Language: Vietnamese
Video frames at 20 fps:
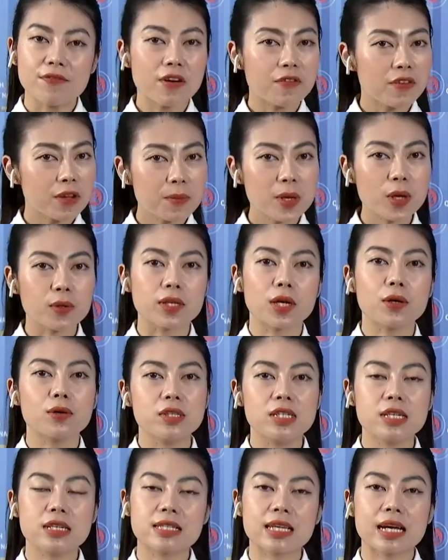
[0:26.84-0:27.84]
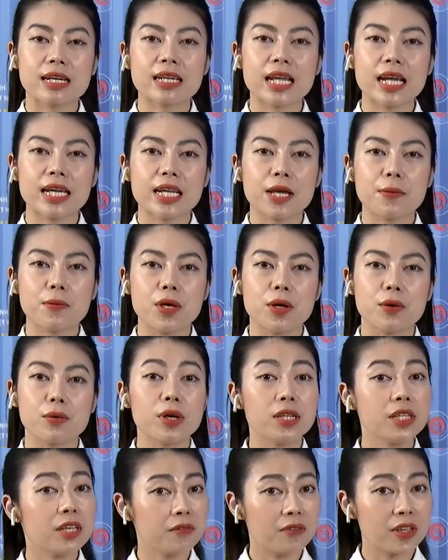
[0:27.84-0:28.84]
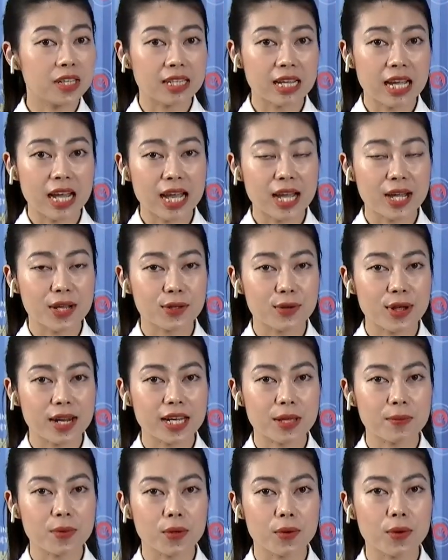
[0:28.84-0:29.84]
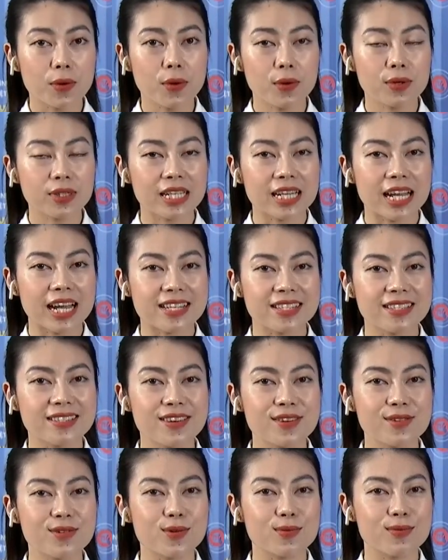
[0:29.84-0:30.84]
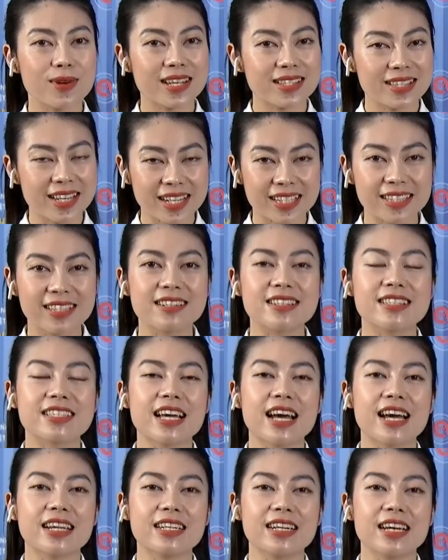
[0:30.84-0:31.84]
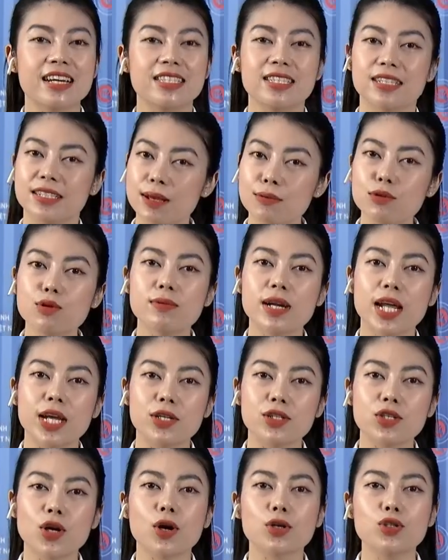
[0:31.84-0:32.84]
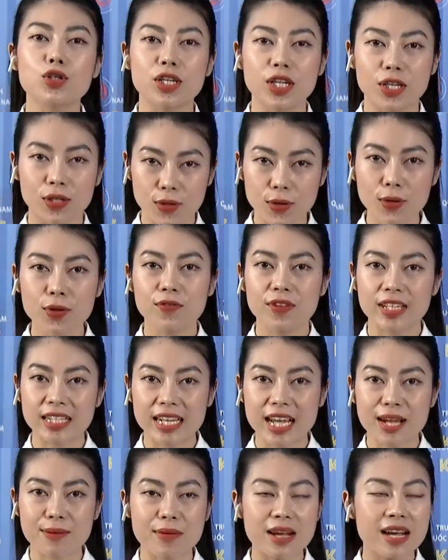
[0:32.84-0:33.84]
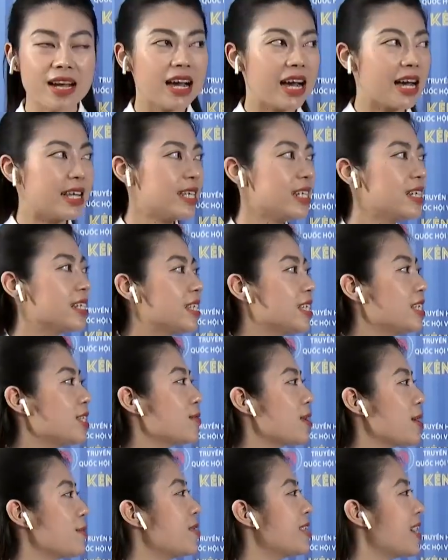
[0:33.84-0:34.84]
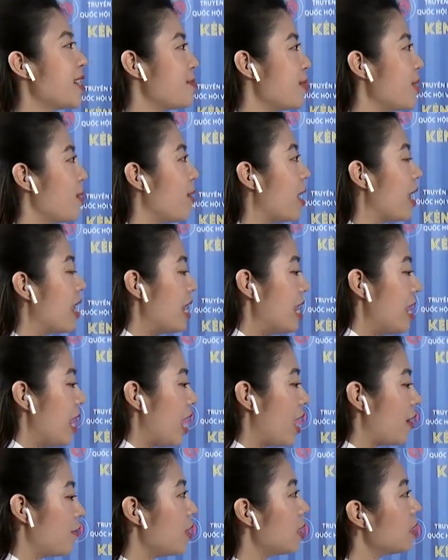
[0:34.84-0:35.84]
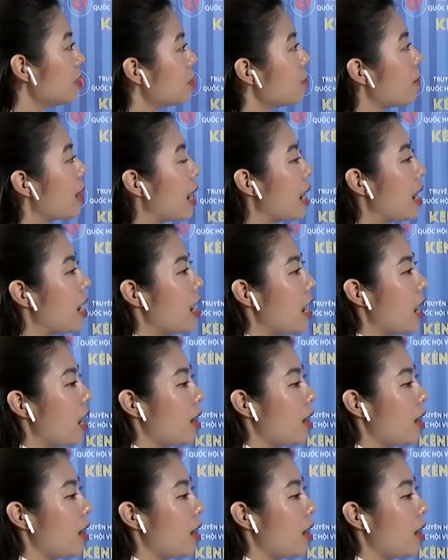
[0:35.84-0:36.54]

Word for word: Và phát biểu tại hội trường sáng nay, đại biểu Nguyễn Thị Việt Nga, đoàn đại biểu Quốc hội tỉnh Hải Dương cũng dành thời gian trực tiếp lúc này cho truyền hình Quốc hội Việt Nam. Xin được trân trọng cảm ơn đại biểu ạ. Vâng, thưa bà,